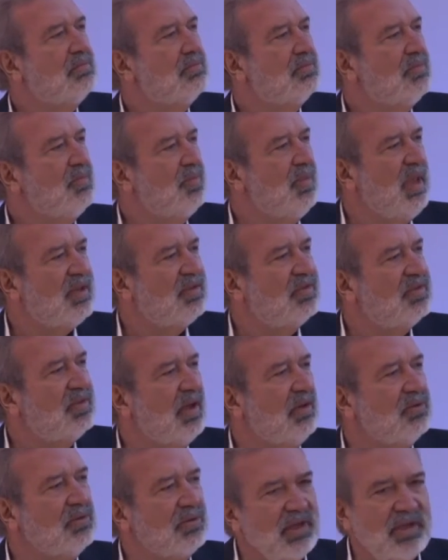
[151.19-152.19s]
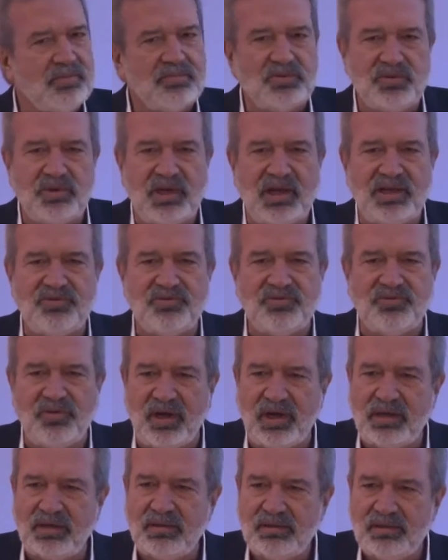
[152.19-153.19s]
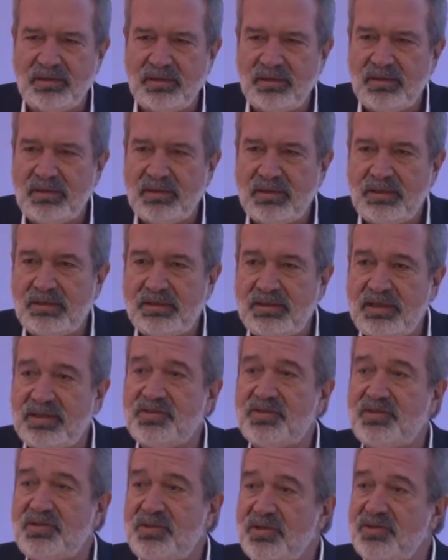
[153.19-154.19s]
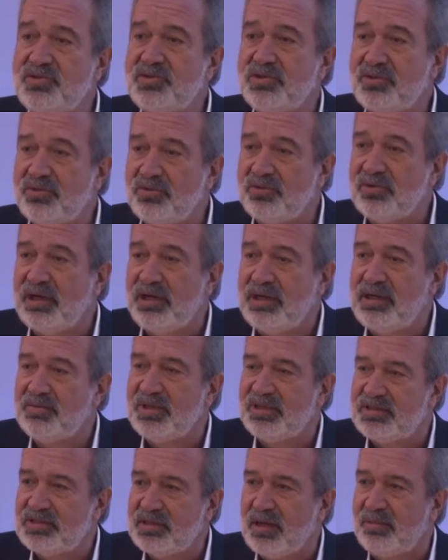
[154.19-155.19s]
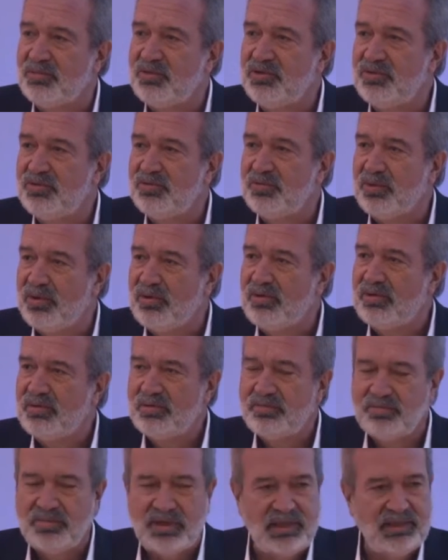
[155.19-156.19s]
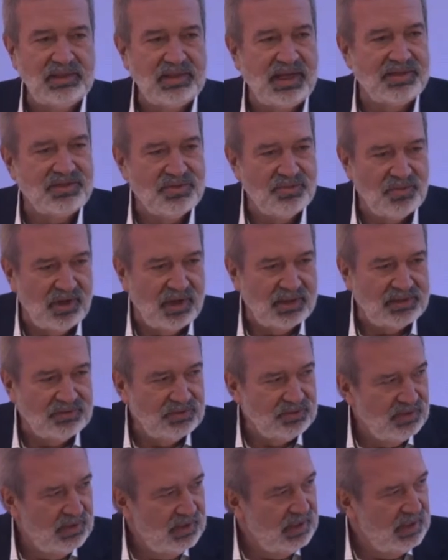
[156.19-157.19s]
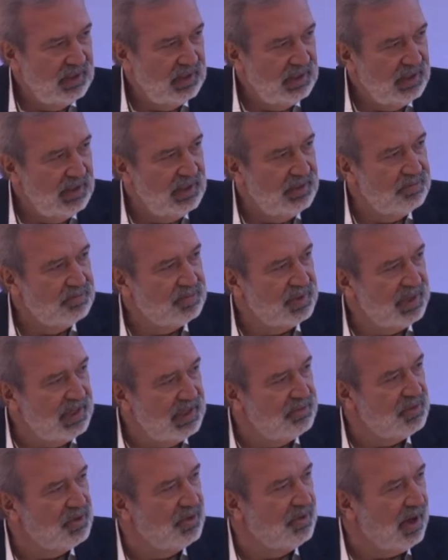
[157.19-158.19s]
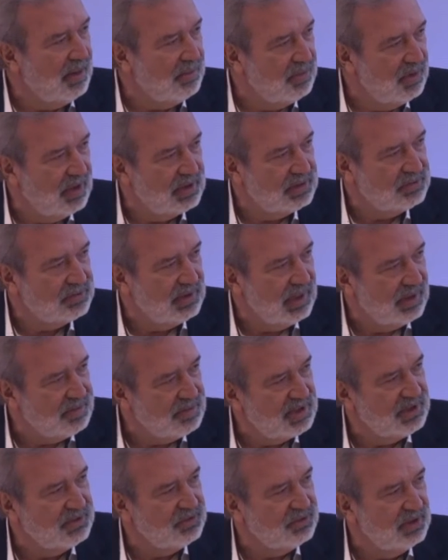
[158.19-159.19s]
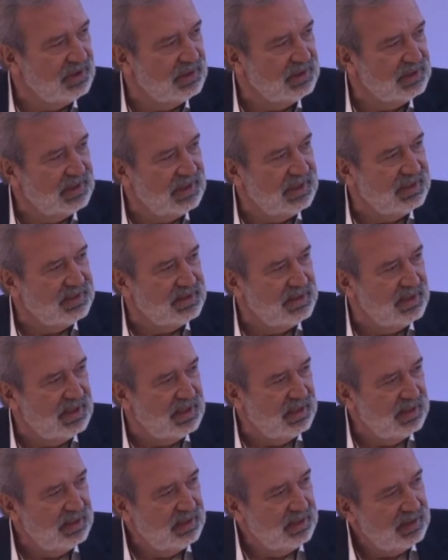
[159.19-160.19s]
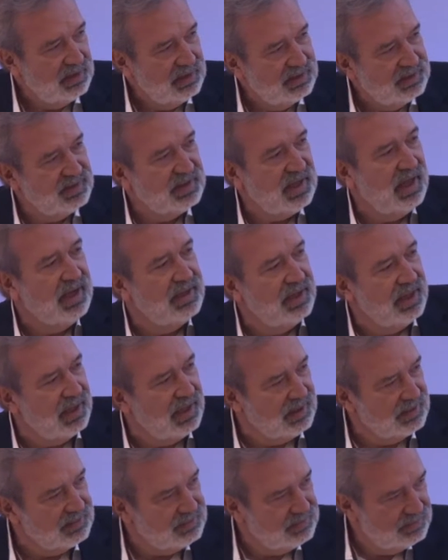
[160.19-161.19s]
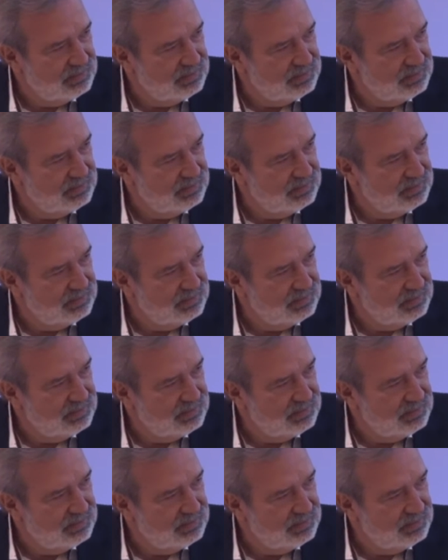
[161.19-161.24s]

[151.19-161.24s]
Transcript: como é que está o tempo do lado de fora, decide que o clima está muito bom para andar de moto, imprime uma moto na impressora 3D e sai nela.